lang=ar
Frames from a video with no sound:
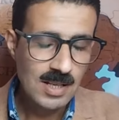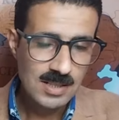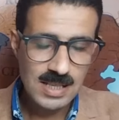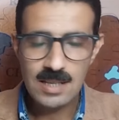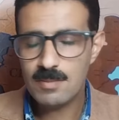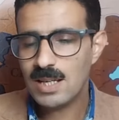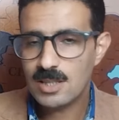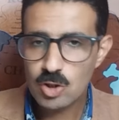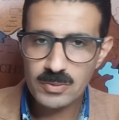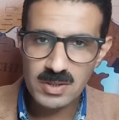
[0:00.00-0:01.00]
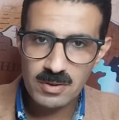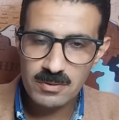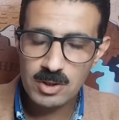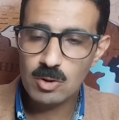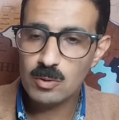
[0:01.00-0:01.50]
زي ما شفت في
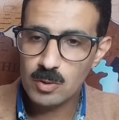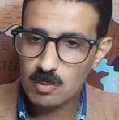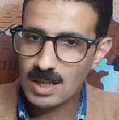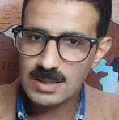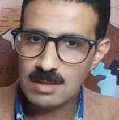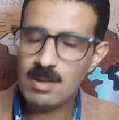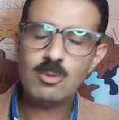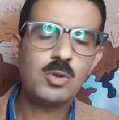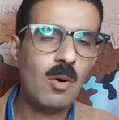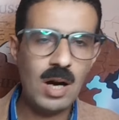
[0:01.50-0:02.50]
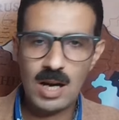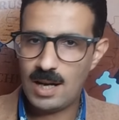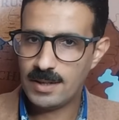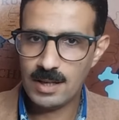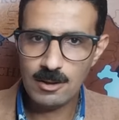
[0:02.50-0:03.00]
الفيديو اللي في المقدمه
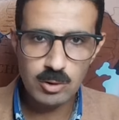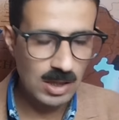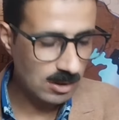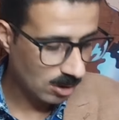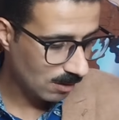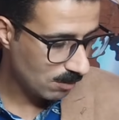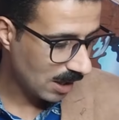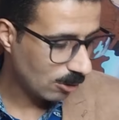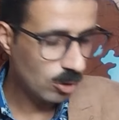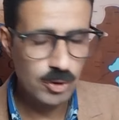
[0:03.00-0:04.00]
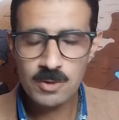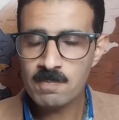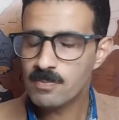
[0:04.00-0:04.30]
وتوقعناها قلت لك ترامب هيخش